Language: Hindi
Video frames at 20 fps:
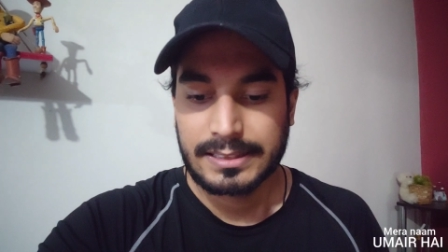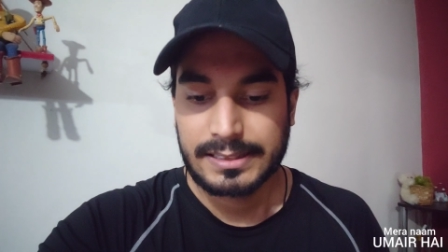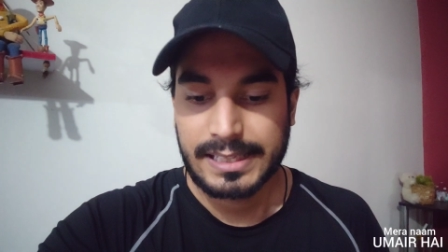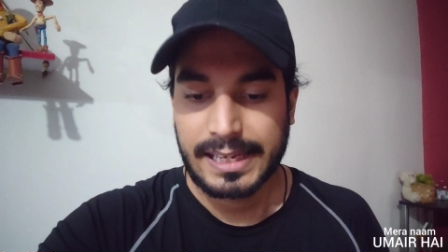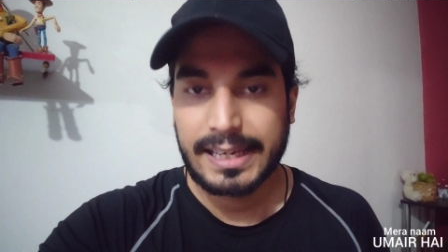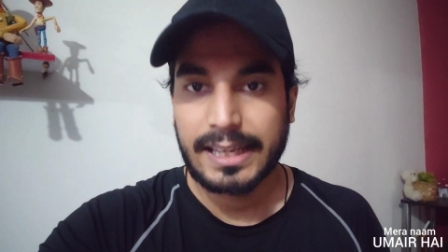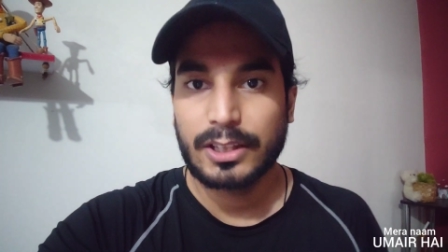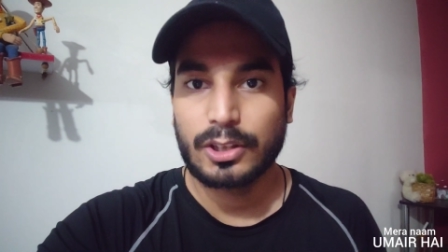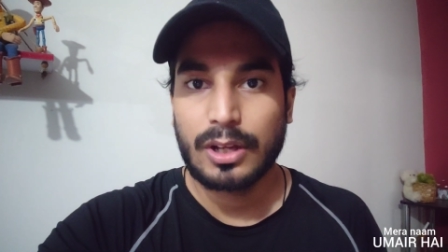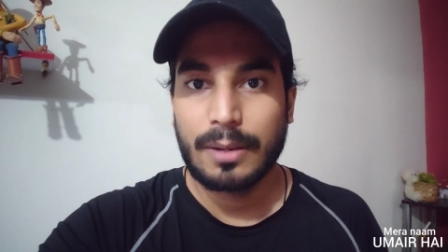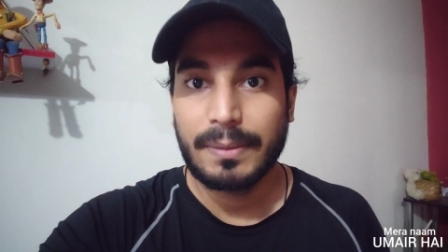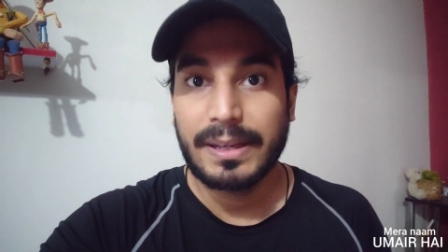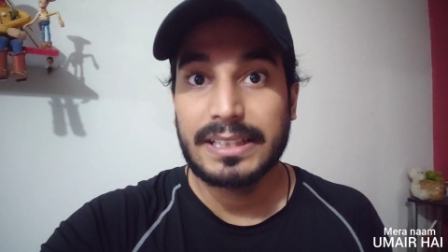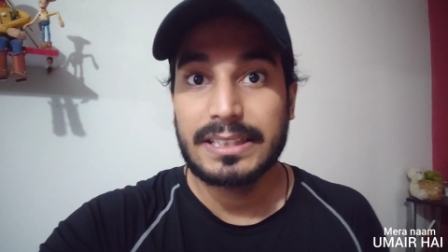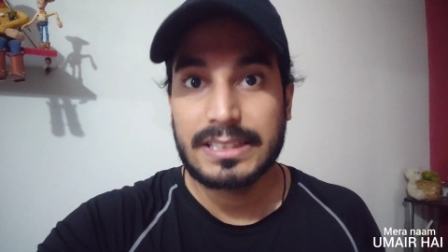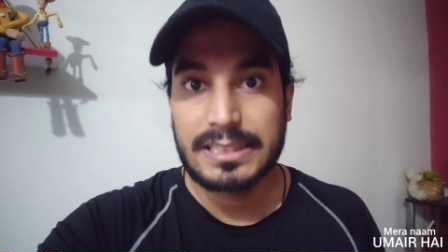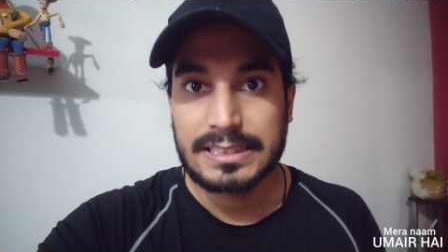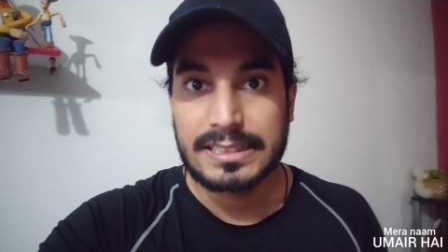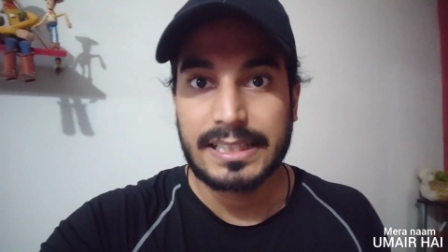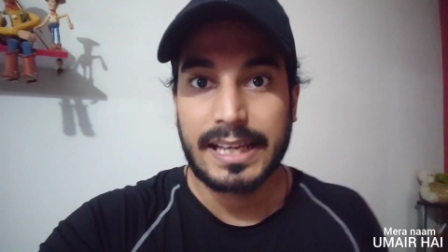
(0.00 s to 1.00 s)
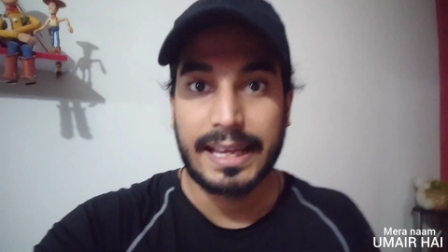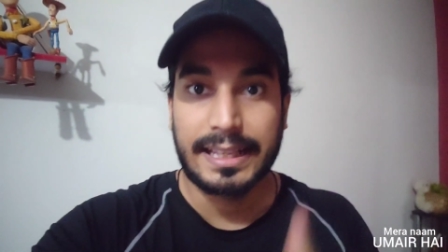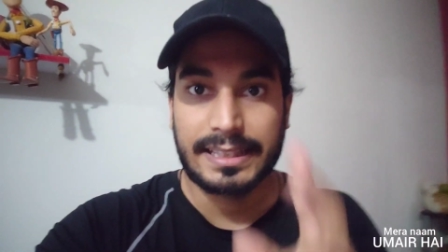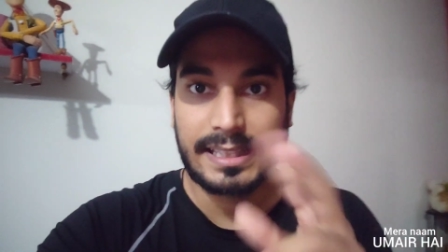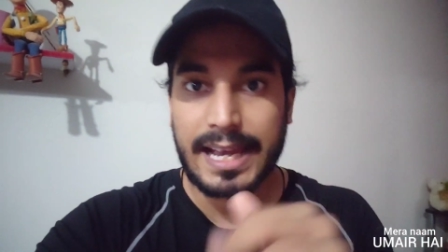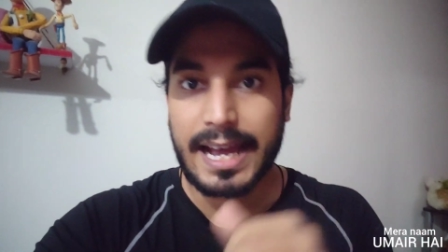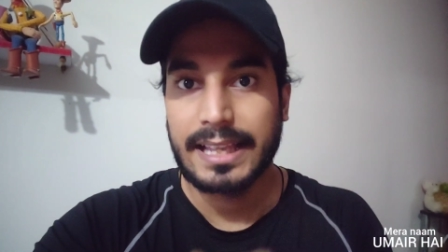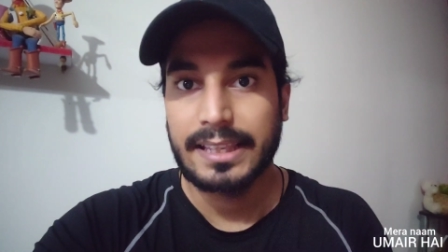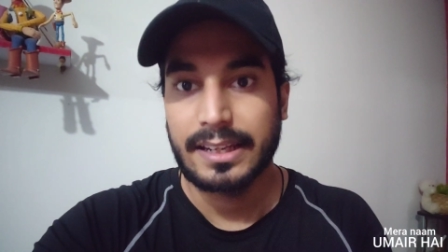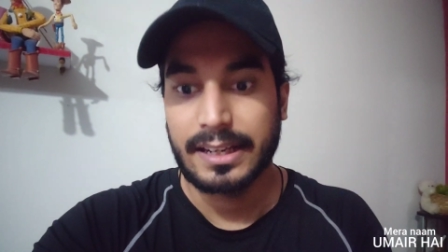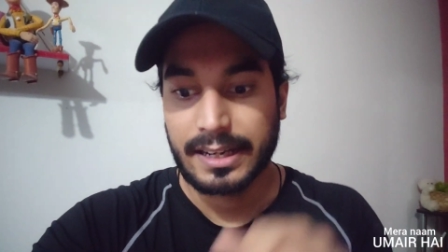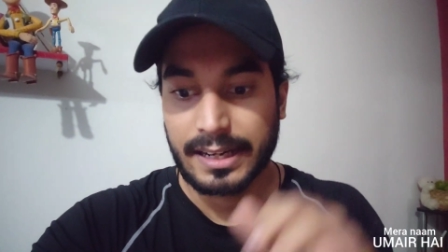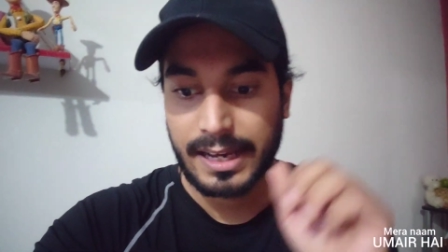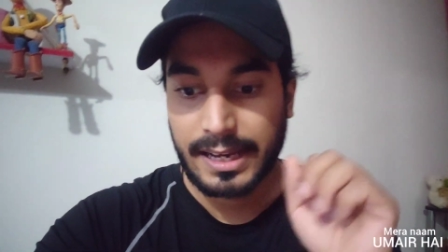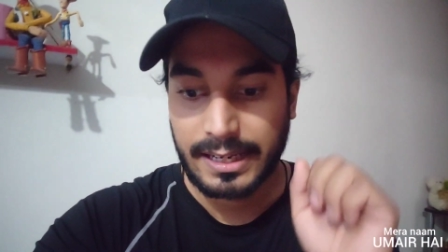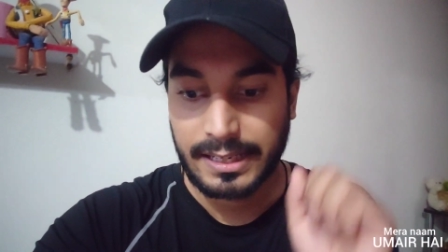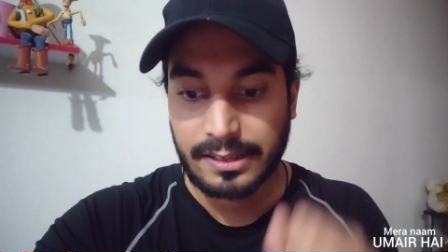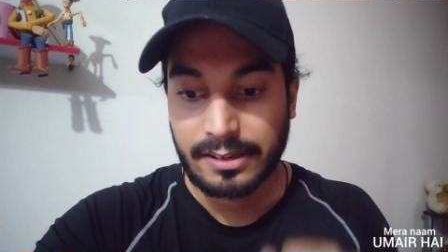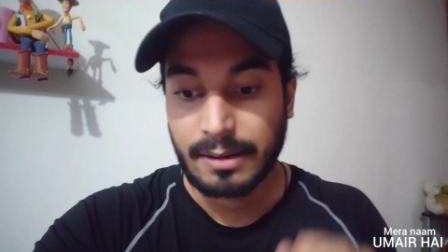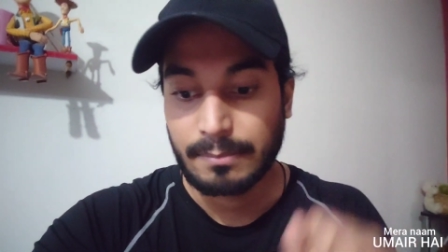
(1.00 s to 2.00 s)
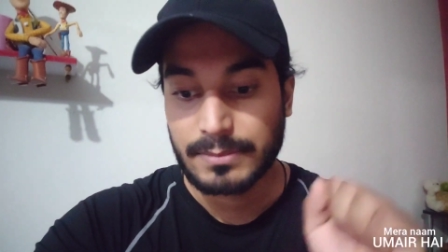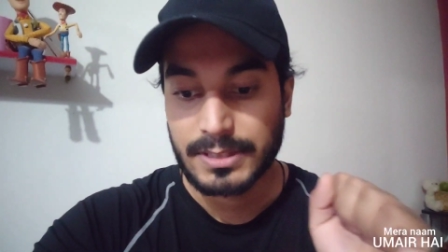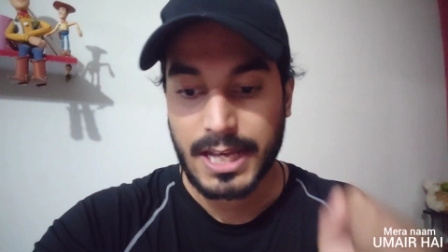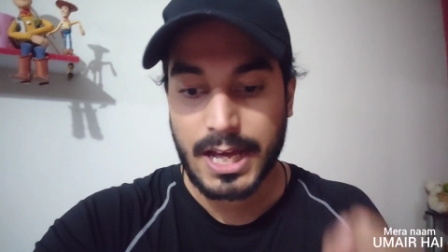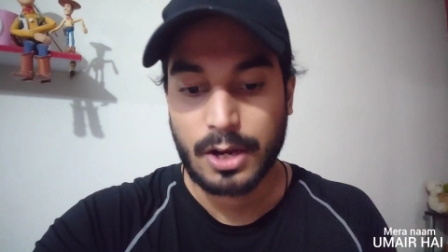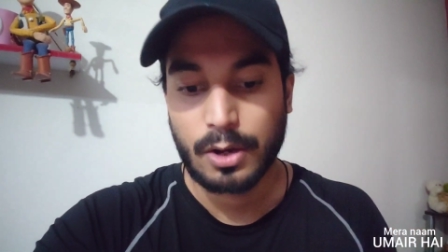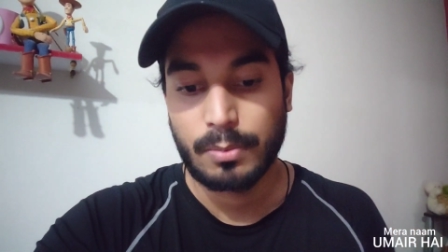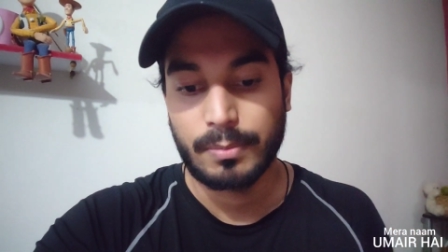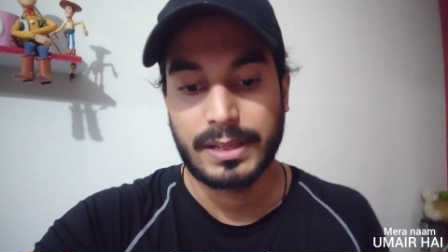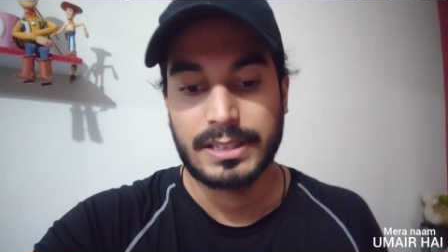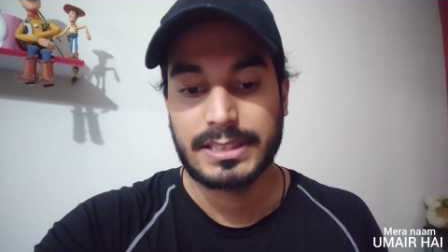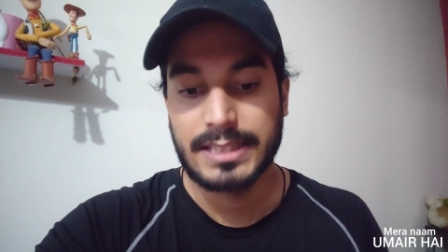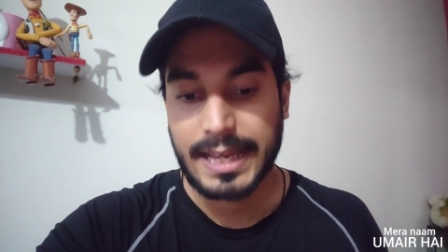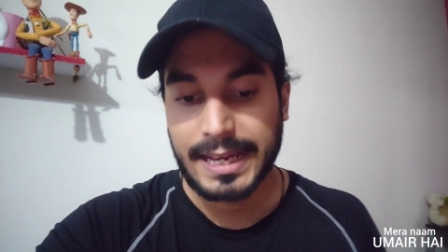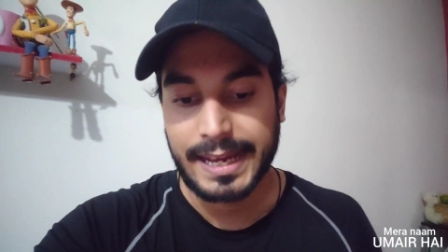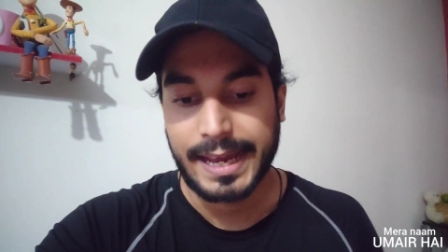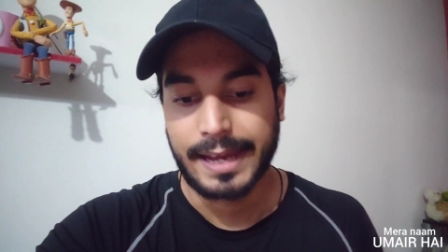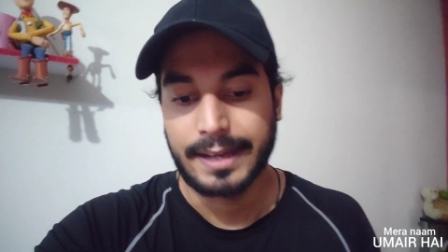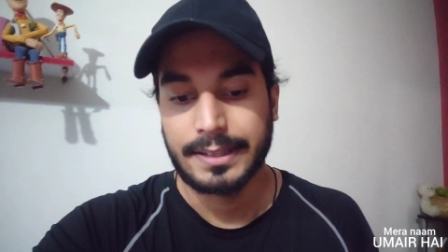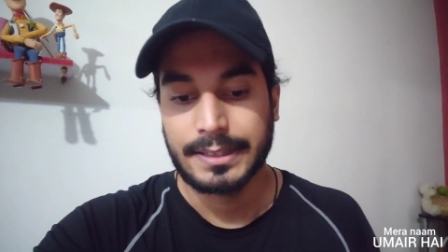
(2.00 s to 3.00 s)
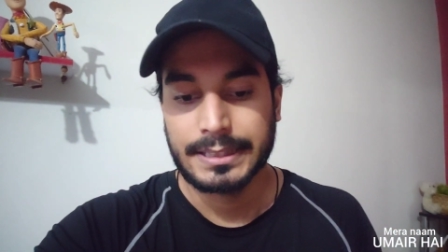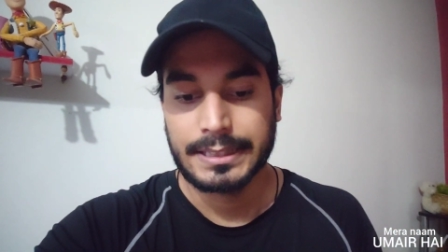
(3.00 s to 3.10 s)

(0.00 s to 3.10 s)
सही है तो हमें इस चीज़ का एहतियात रखना है इन रमज़ानों में सही है